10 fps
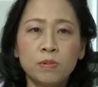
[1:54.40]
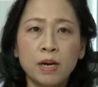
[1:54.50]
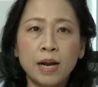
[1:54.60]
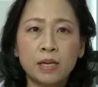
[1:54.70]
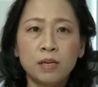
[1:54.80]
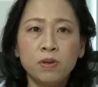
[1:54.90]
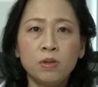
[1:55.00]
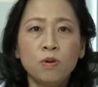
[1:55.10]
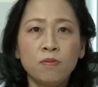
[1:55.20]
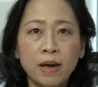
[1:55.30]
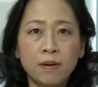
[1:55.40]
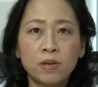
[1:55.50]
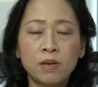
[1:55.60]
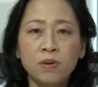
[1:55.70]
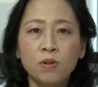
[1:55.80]
ta đặt cái viên thuốc
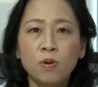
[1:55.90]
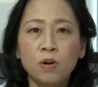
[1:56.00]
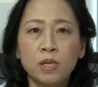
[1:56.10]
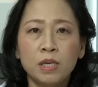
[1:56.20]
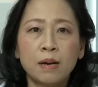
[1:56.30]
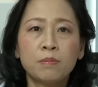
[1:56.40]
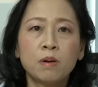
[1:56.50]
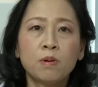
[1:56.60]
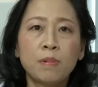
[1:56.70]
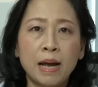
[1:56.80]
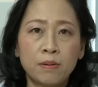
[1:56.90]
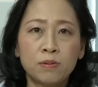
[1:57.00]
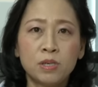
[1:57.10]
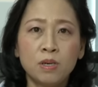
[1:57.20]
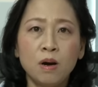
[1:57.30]
vào thì cái viên thuốc nó chỉ nằm trong âm đạo
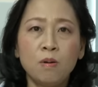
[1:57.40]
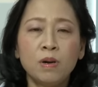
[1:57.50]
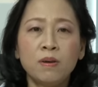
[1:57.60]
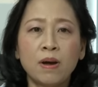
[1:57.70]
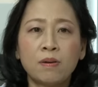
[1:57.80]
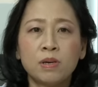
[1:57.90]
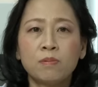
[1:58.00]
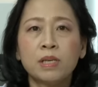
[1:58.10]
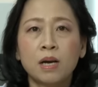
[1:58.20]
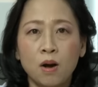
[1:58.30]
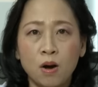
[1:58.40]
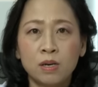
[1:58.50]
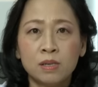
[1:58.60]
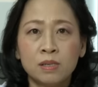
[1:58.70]
chứ nó không đi vào trong cái dạ con